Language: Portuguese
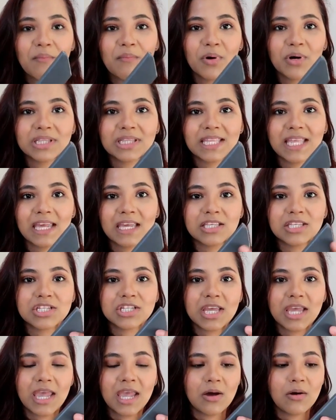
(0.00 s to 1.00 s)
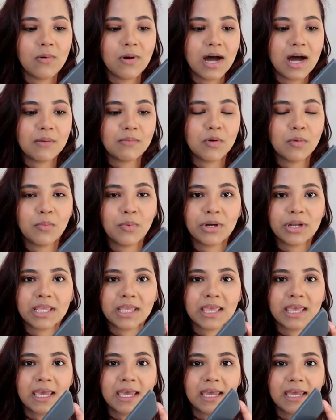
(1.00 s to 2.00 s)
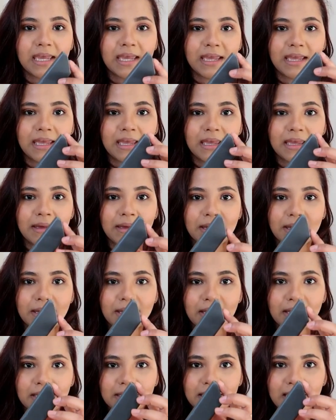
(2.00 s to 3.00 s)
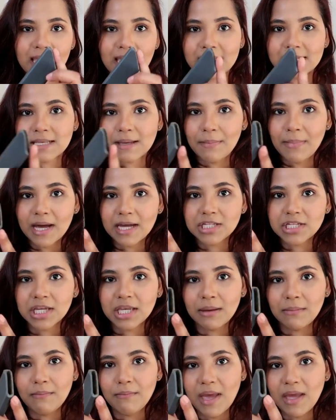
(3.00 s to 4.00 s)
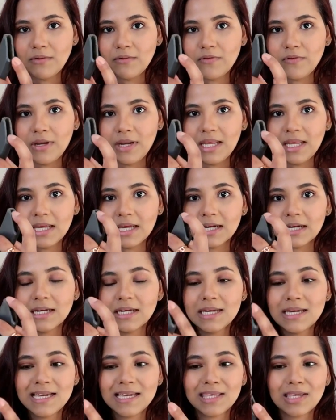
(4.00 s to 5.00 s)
Potente, eu amo porque tem essa parte aqui bem fininha,